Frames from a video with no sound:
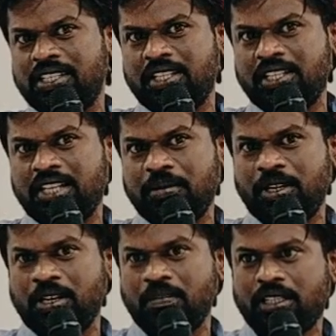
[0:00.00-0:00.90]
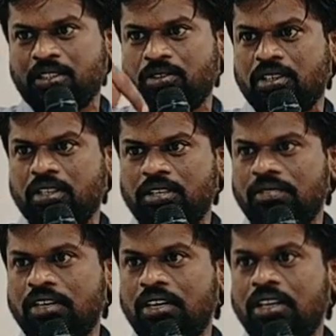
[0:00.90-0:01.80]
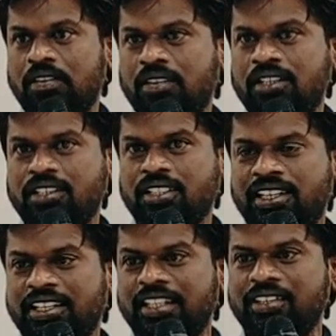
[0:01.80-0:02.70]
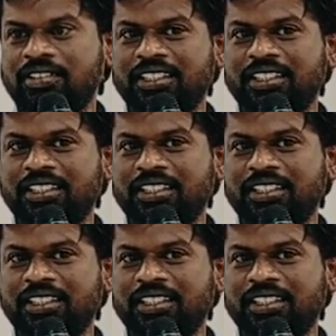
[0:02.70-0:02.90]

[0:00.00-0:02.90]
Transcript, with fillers: சிசிடி கேமராவில் பார்த்துக்கோங்க வார வாரம் கரெக்டாக நான்